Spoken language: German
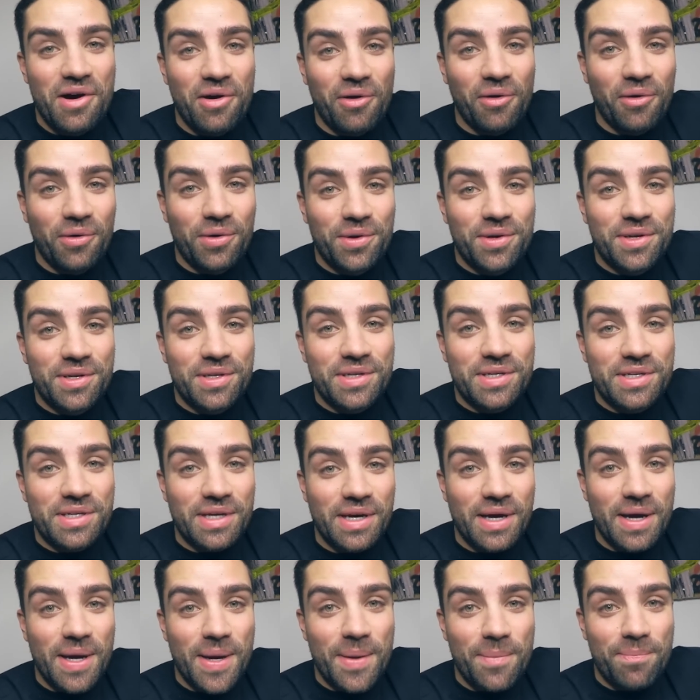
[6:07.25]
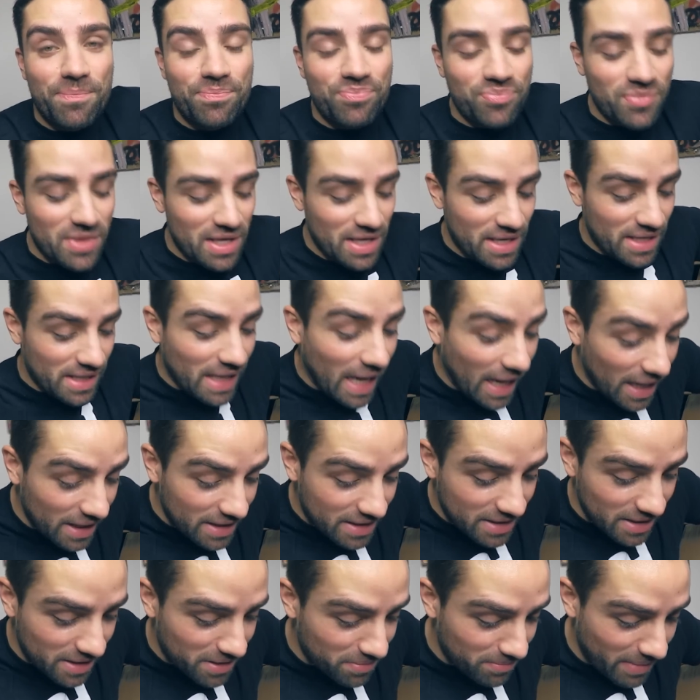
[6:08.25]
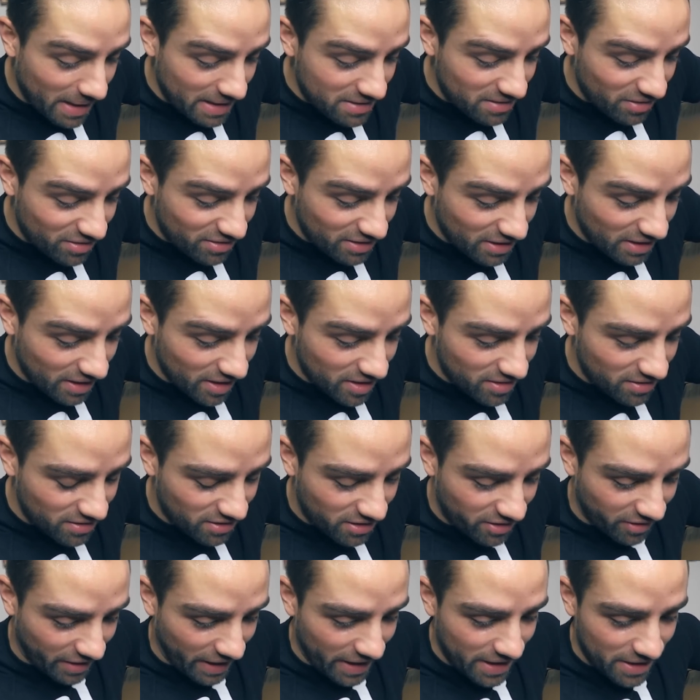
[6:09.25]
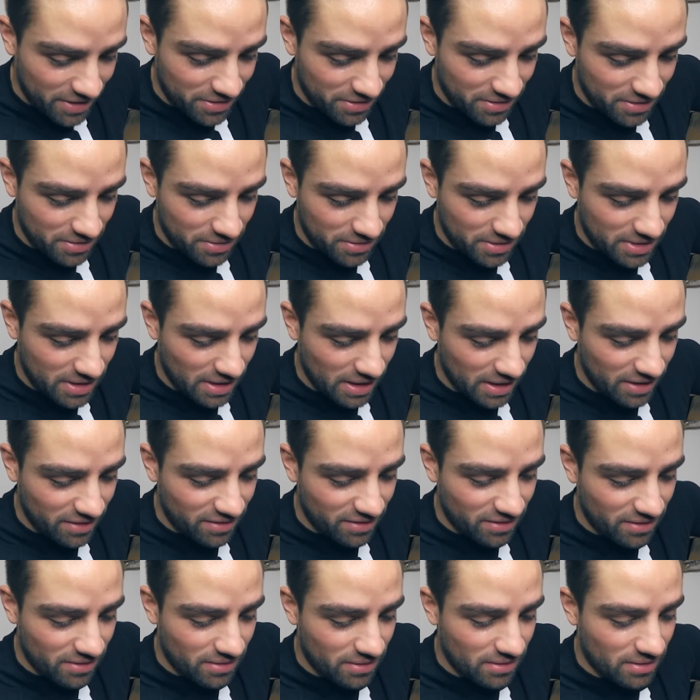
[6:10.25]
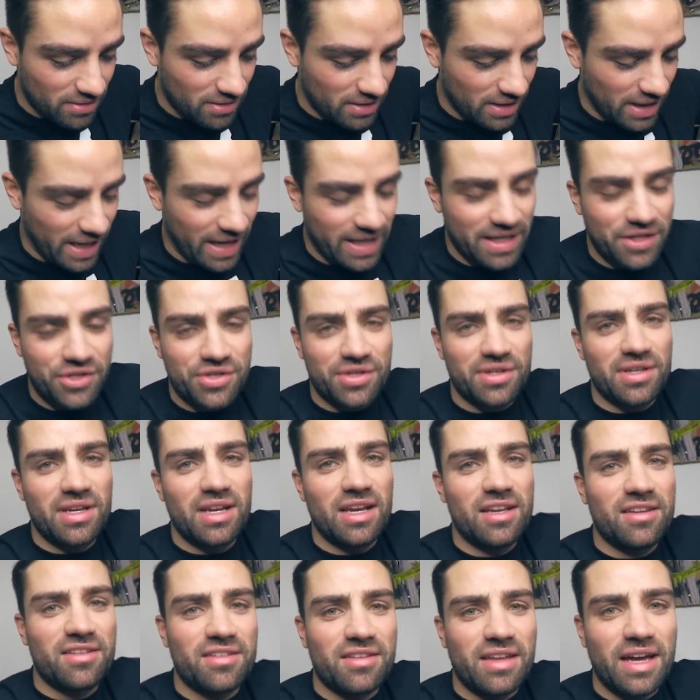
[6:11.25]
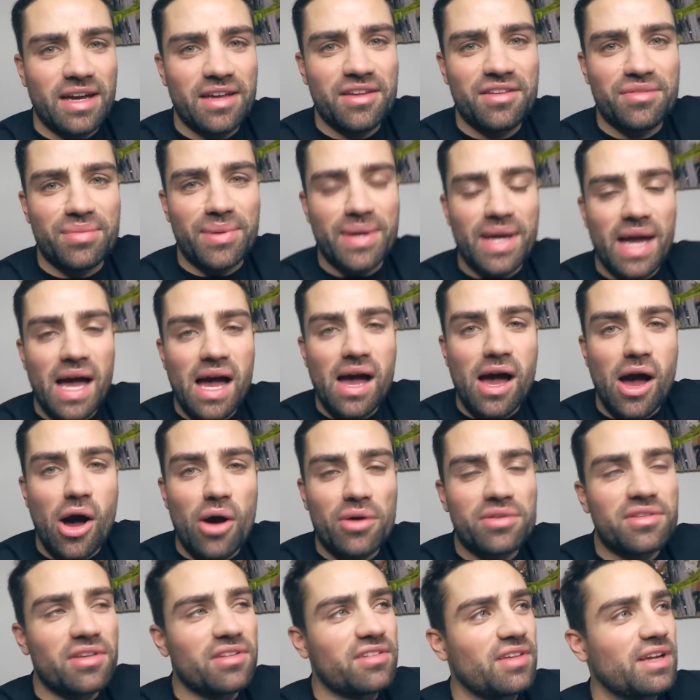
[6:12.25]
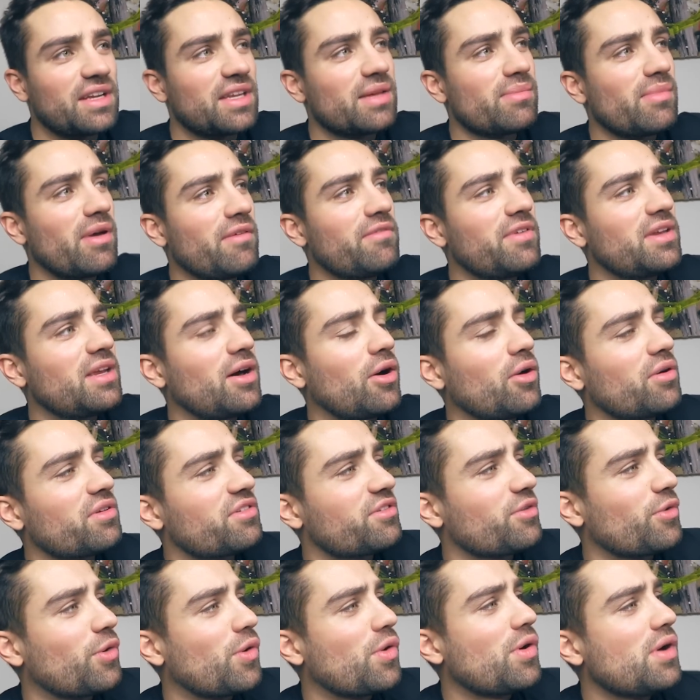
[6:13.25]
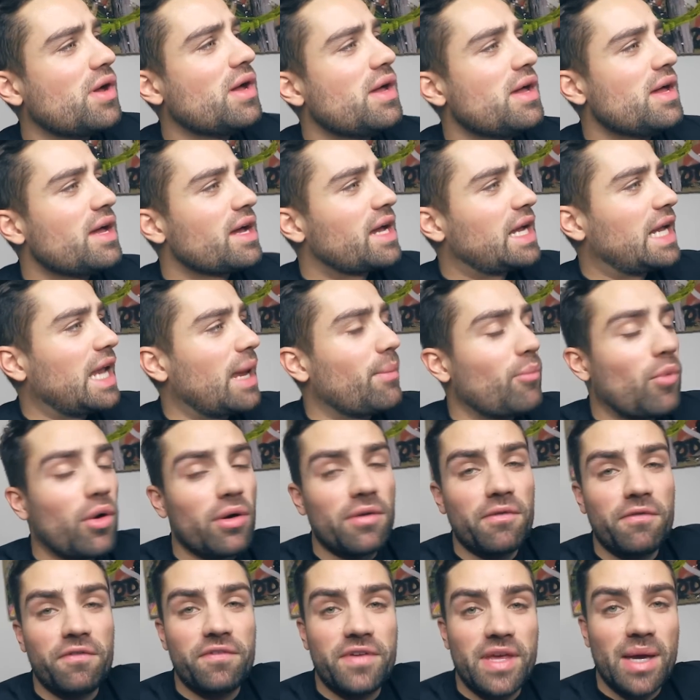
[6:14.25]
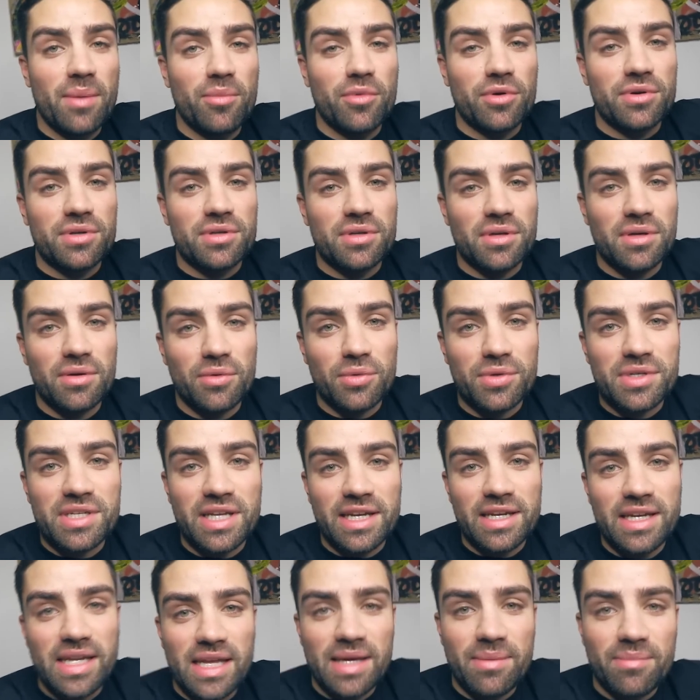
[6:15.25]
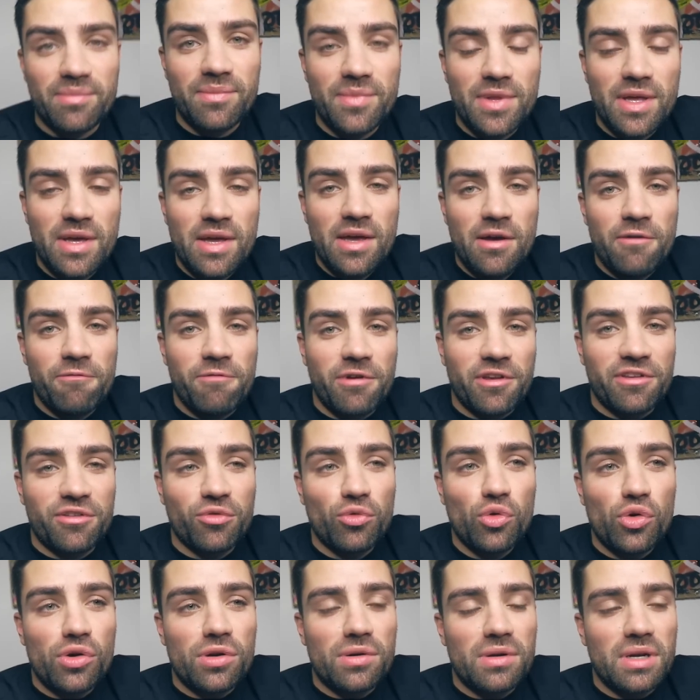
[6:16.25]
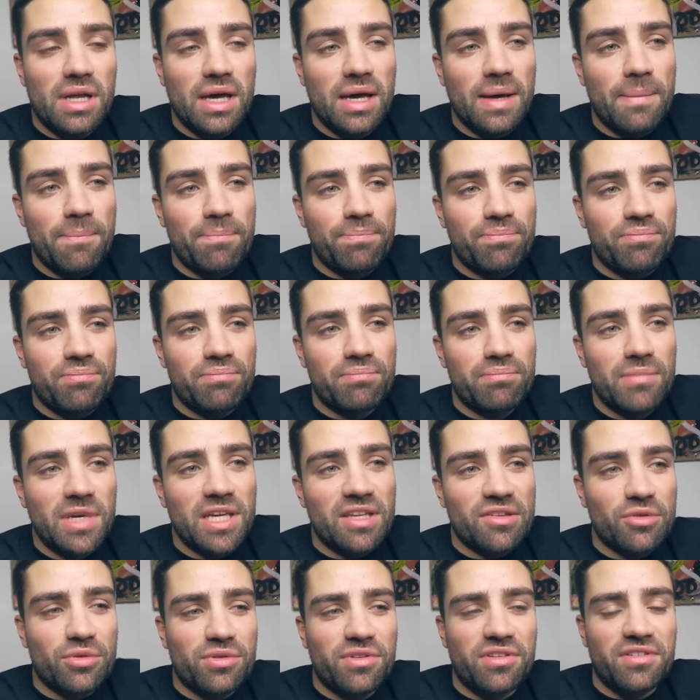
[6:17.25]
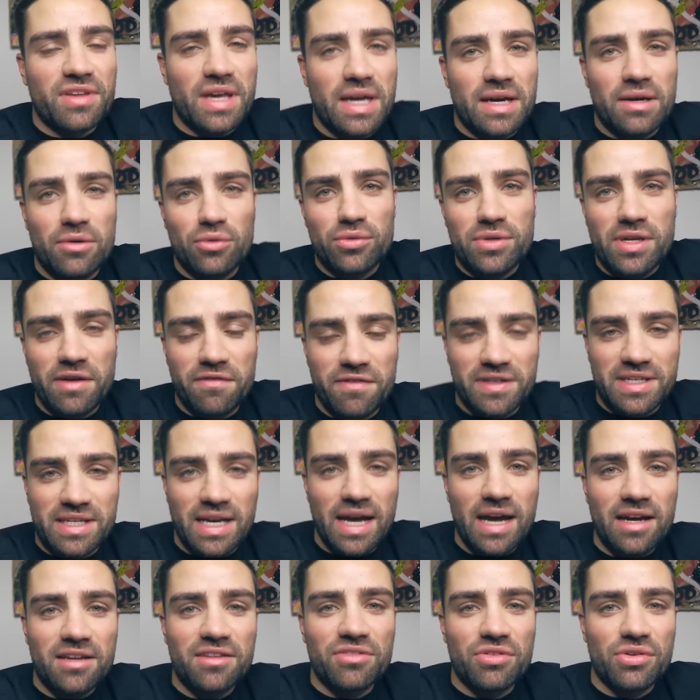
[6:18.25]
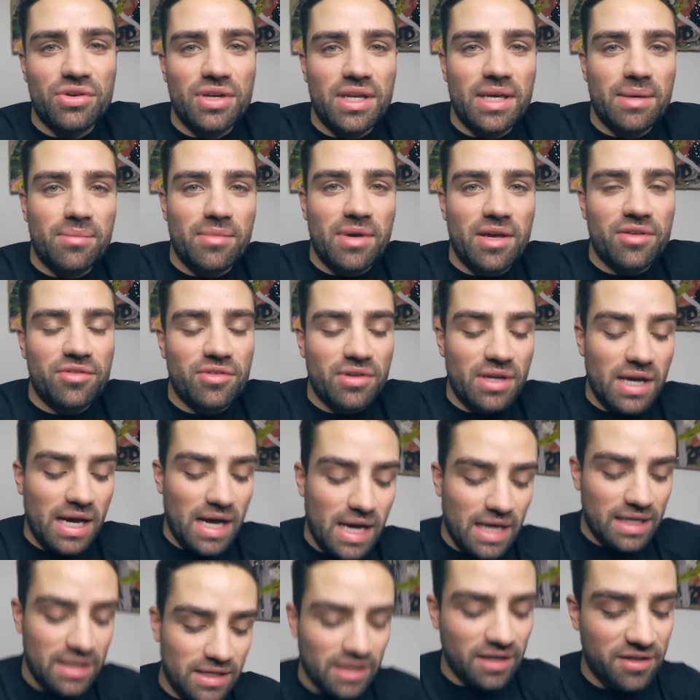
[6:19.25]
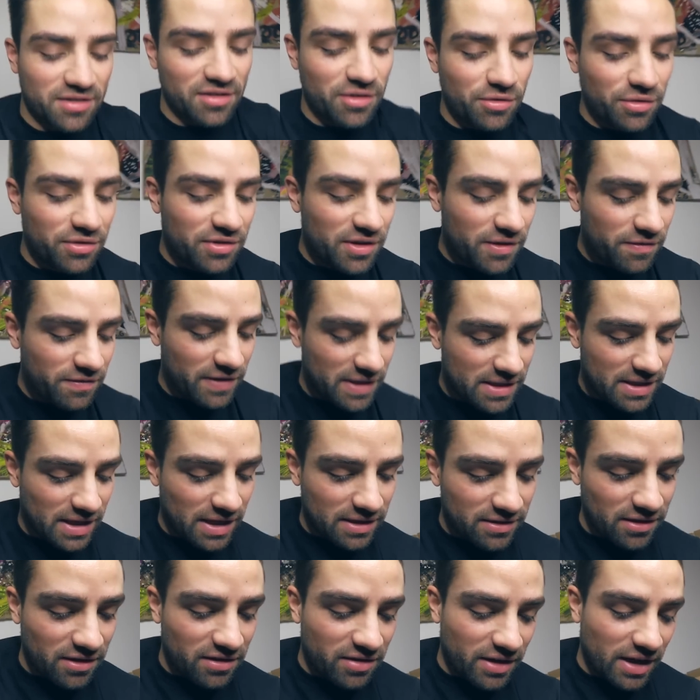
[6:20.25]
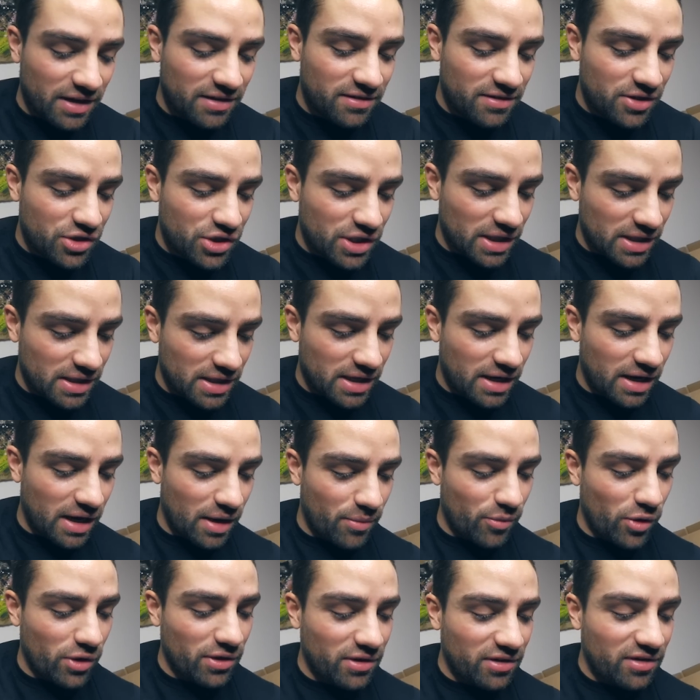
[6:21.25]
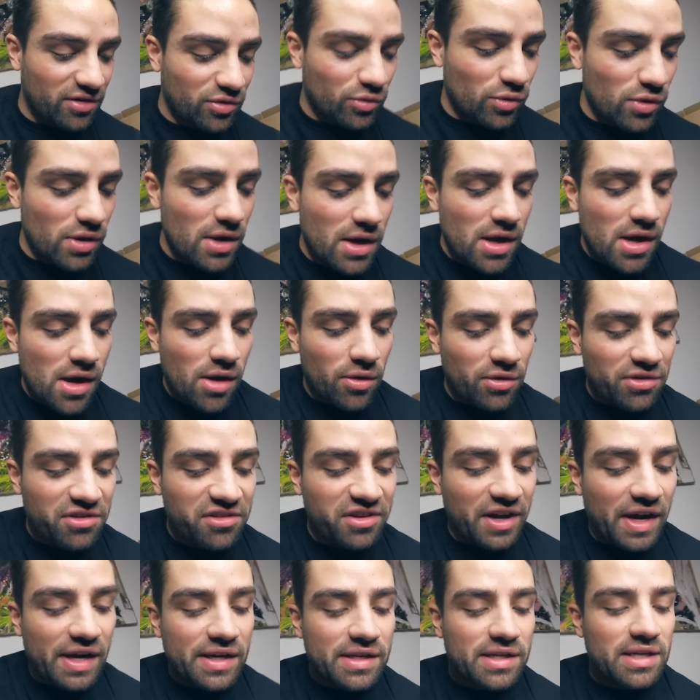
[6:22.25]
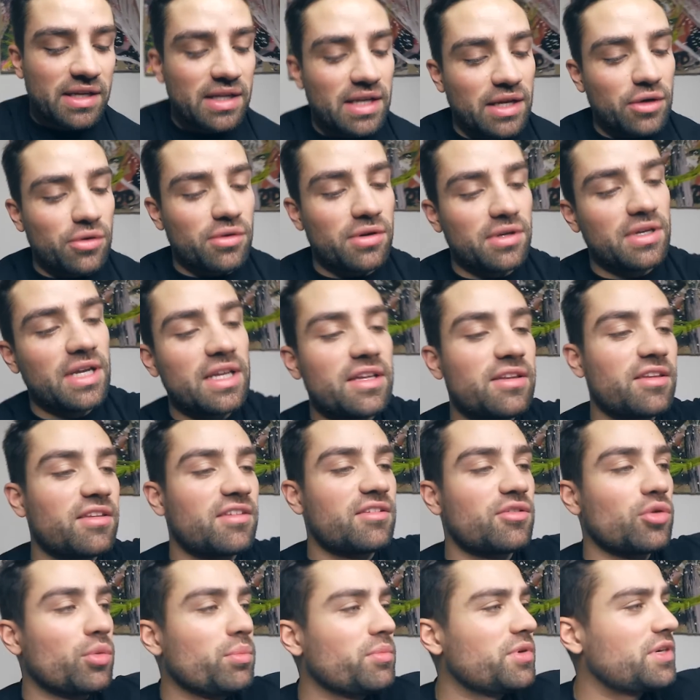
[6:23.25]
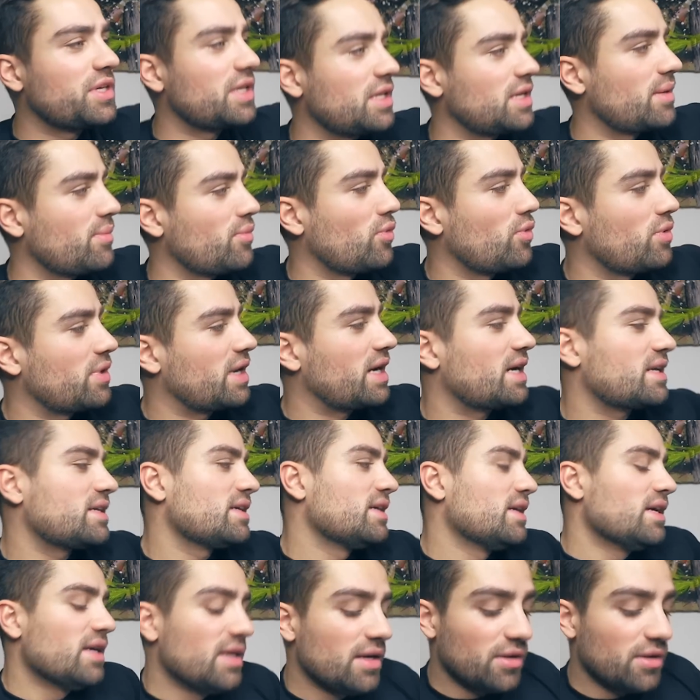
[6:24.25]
Und ähm, ja, ich, ich merke das die letzte Zeit und, und die letzten, eigentlich schon die letzten ein, zwei Jahre auch, dass halt immer wieder auch so Klamottenfirmen und äh, Unternehmen versuchen, ähm, mich sozusagen unter Vertrag zu nehmen. Ja, so eine Art Exklusivvertrag. Das heißt, die schicken dir Klamotten zu und zahlen dir dann noch ein nettes Sümmchen im Monat.